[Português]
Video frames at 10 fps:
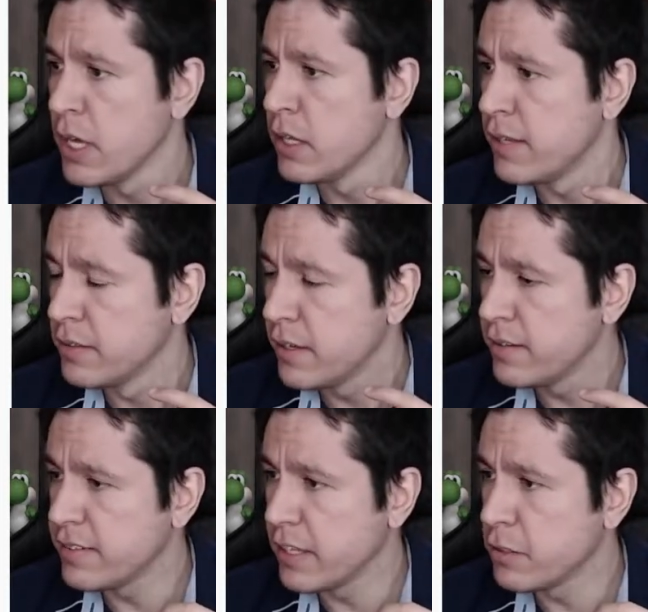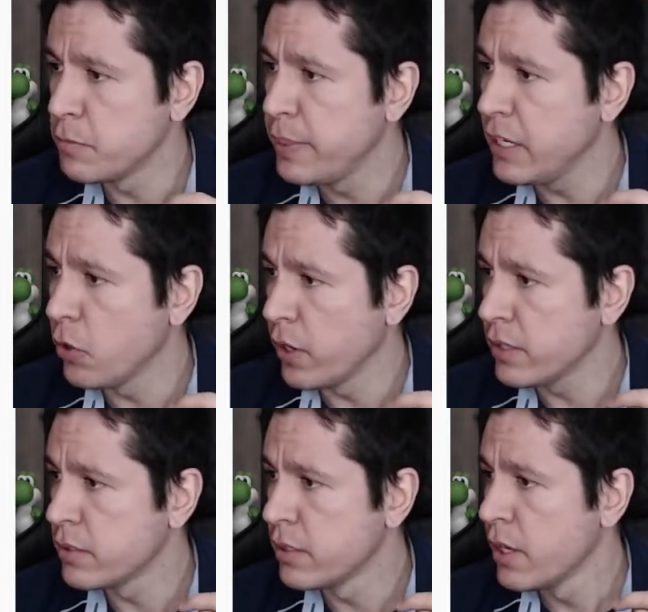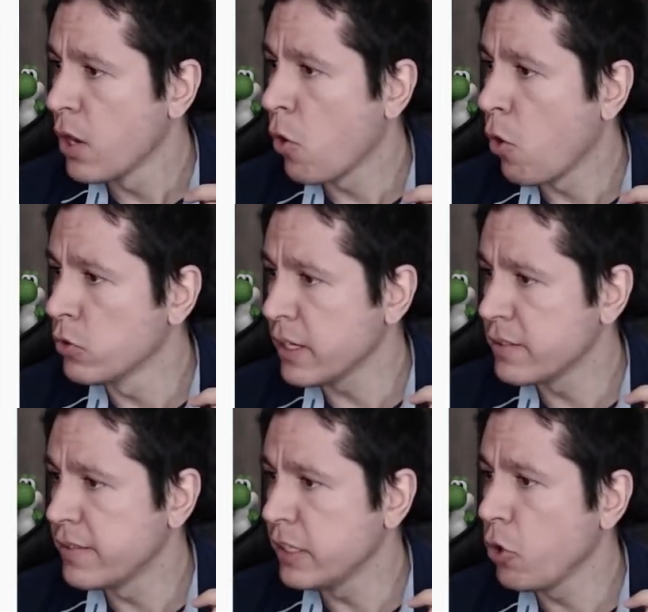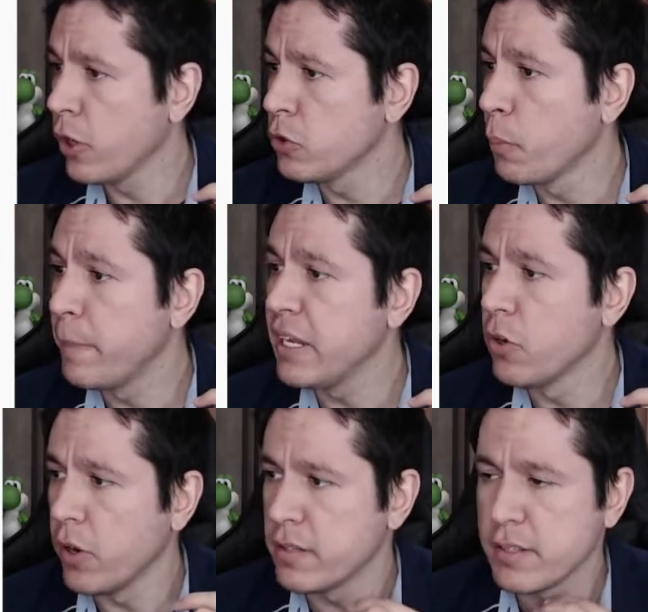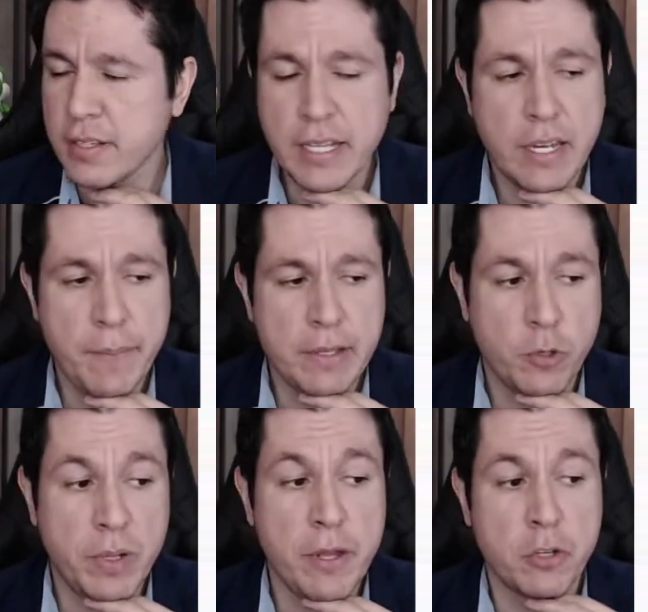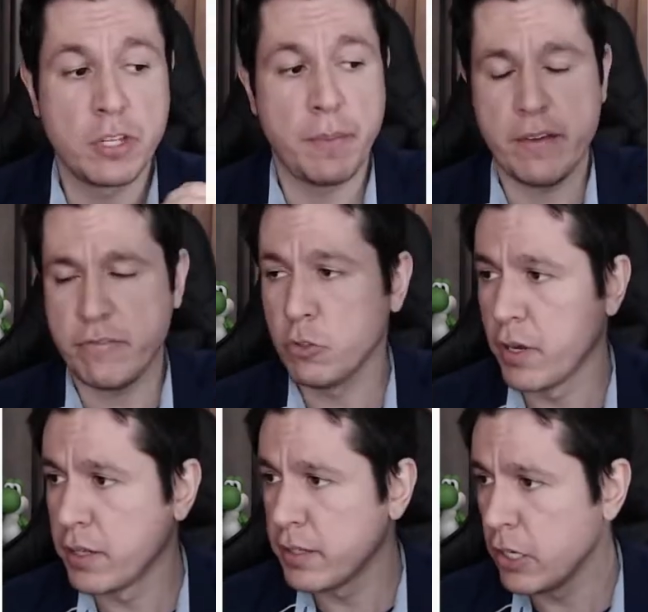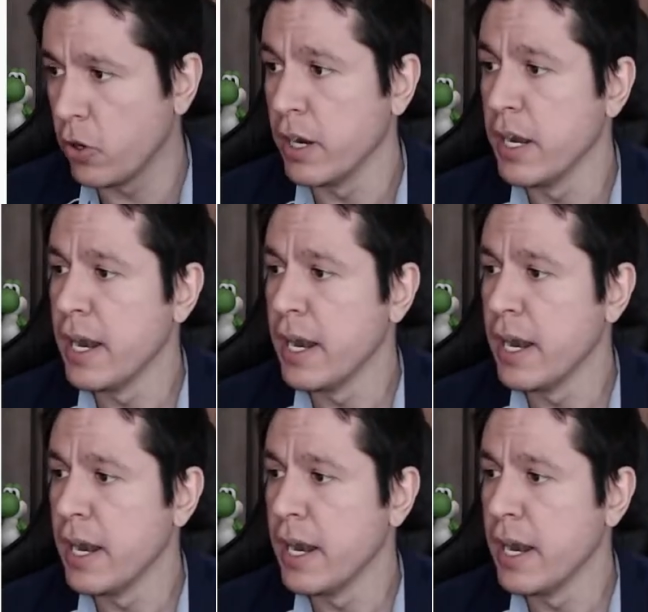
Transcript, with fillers: 116 bilhões, contra 108 bilhões em detrimento ao primeiro trimestre do ano anterior.